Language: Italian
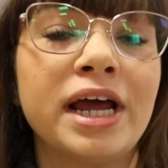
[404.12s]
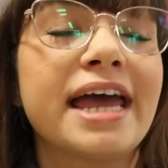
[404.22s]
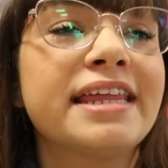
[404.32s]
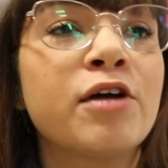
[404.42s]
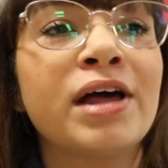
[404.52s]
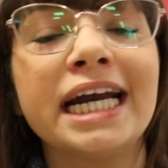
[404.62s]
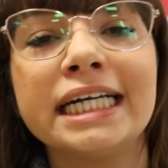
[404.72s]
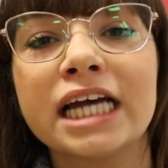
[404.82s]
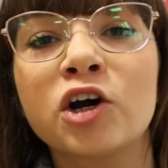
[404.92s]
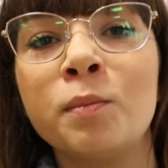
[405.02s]
ed è una
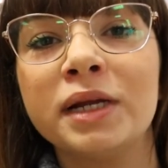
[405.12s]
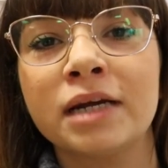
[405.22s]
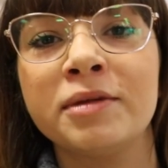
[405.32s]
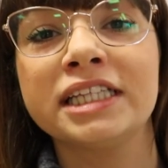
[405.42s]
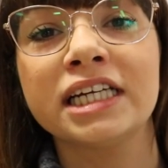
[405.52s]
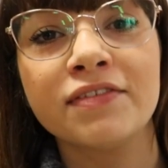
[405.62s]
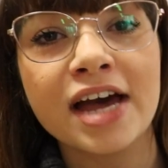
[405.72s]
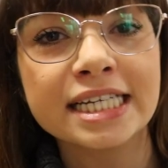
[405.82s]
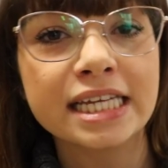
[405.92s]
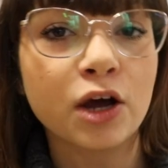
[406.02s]
realtà completamente
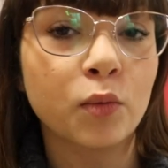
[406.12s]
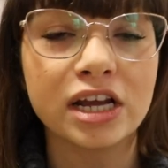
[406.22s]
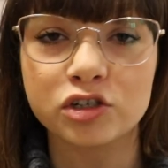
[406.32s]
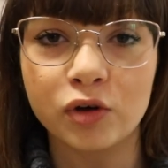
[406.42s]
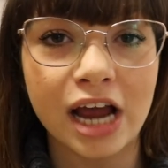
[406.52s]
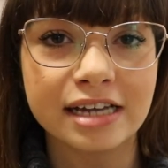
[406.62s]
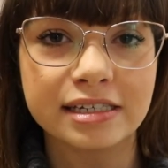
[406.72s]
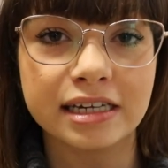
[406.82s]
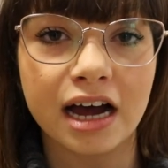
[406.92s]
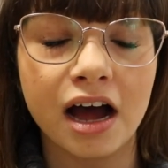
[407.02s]
diversa da quella
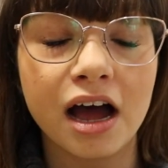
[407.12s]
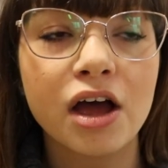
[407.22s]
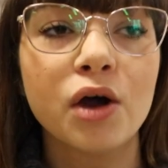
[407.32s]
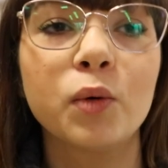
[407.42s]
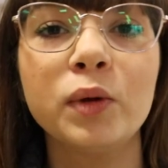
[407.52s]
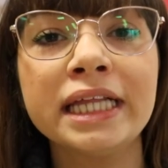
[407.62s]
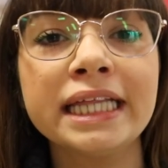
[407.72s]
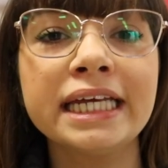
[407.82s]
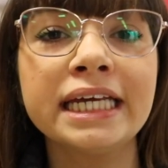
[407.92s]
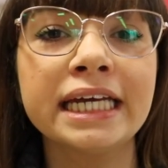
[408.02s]
scolastica,
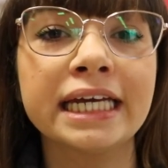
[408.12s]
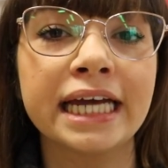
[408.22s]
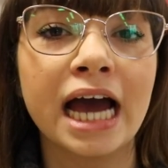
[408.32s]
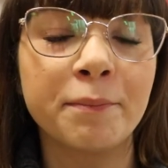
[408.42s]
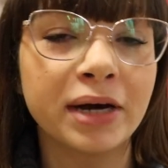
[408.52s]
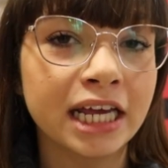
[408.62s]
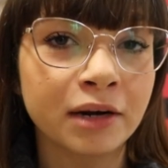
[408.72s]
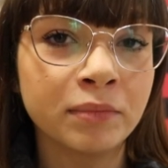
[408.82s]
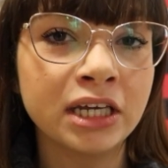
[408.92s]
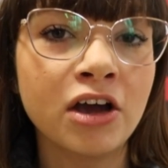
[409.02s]
quindi a
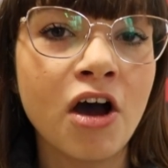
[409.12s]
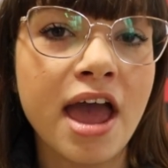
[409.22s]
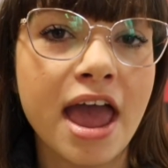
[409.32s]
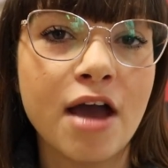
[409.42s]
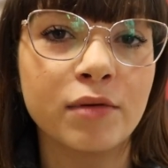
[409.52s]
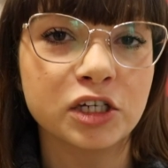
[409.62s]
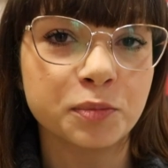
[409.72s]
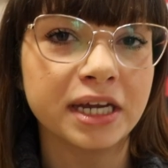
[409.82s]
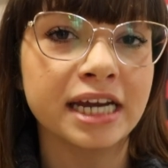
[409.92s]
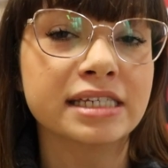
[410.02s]
parer mio è
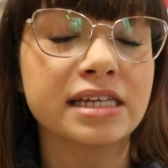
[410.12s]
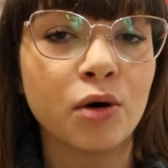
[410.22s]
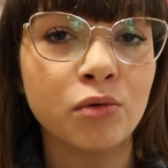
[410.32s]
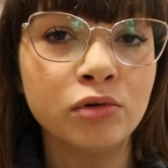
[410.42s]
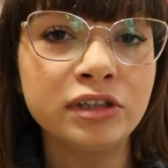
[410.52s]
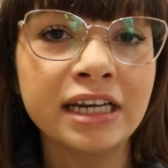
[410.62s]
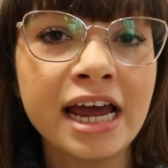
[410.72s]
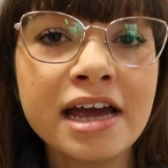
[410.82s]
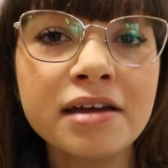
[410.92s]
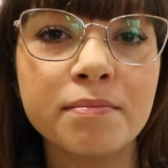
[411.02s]
un'esperienza utile
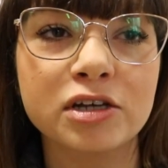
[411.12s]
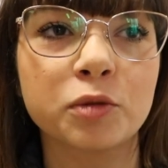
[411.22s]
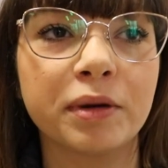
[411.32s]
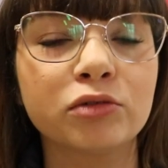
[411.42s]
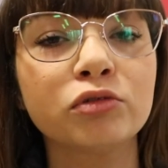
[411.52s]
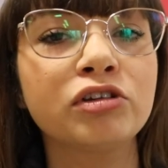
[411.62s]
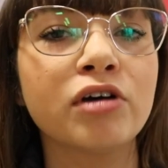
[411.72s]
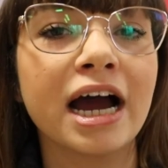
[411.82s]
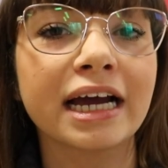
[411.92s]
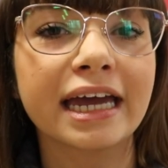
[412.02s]
ma soprattutto
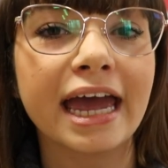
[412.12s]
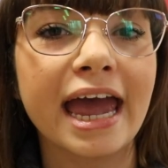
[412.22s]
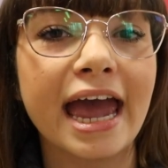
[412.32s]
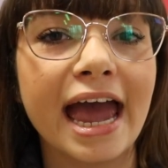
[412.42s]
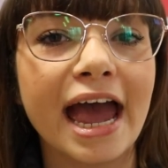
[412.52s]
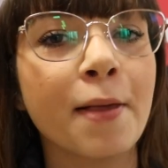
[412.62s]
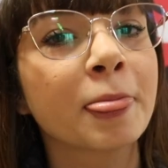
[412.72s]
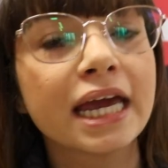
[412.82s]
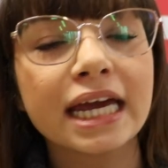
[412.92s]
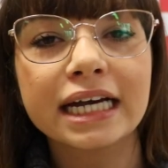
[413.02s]
anche
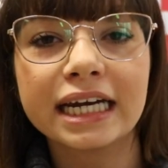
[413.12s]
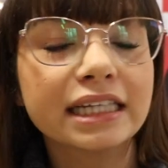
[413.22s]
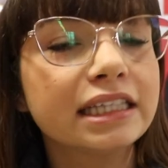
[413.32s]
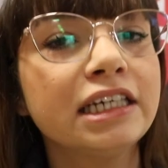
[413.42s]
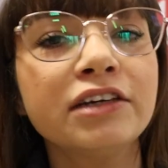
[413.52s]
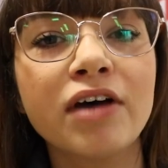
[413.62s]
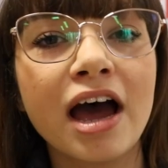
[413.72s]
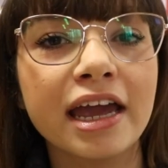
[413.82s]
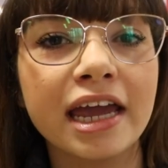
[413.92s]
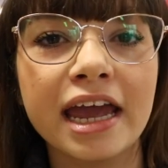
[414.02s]

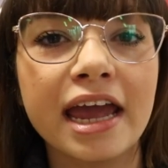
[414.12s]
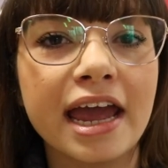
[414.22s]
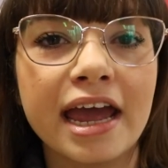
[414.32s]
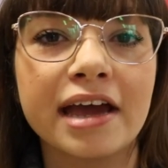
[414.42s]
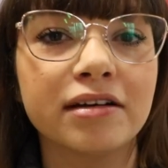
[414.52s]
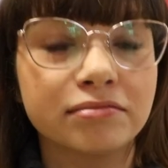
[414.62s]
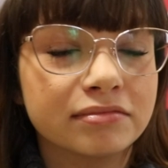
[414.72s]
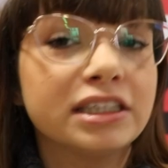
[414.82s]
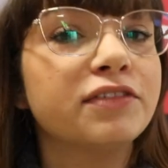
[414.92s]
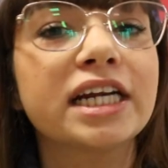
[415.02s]
creativa e
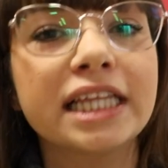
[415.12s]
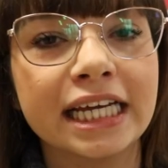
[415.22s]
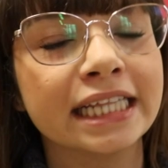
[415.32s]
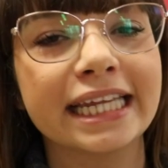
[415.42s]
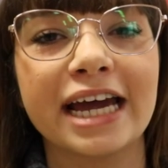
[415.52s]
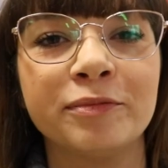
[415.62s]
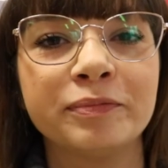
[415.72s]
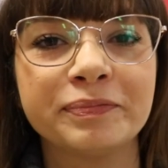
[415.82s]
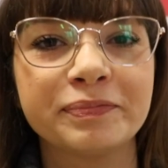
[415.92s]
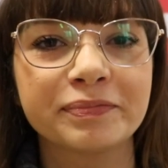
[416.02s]
mm, divertente.